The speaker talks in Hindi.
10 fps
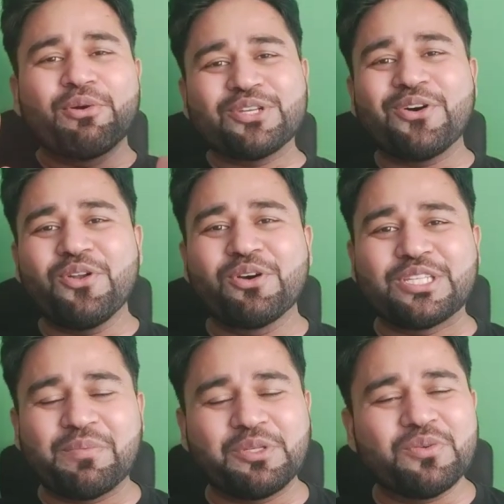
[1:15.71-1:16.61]
कुछ और
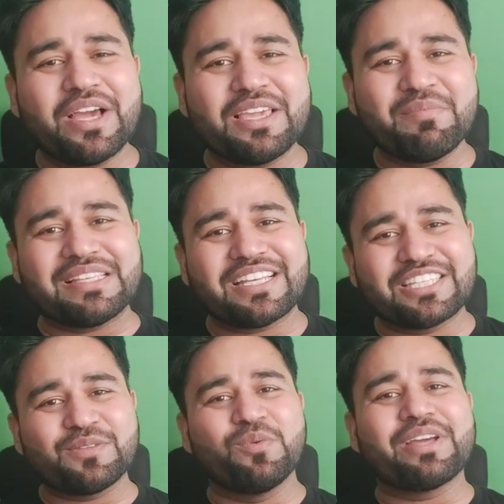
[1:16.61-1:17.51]
लोगों से पूछूंगा कि मैं
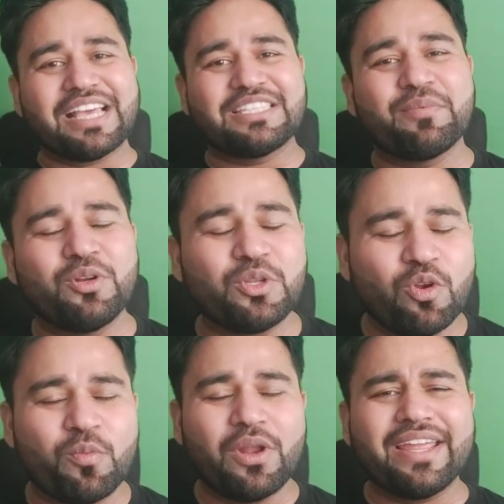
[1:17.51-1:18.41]
सक्सेसफुल कैसे बनूँ
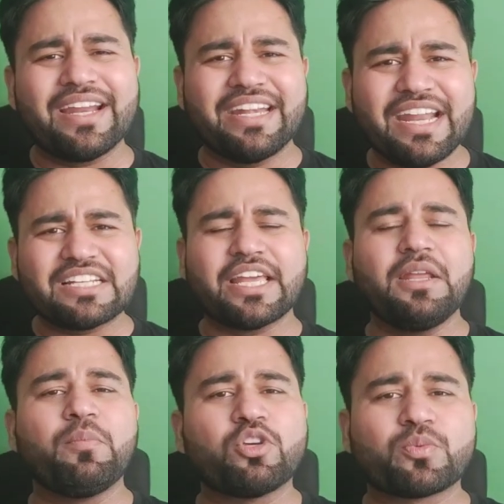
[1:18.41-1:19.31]
तो वो लोग बोलेंगे ढेर
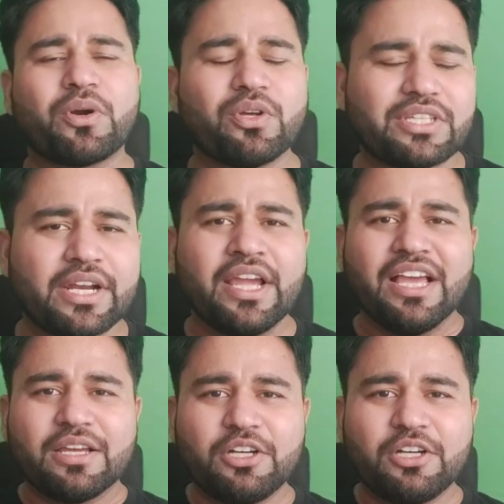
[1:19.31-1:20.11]
सारी बुक्स पढ़ो सर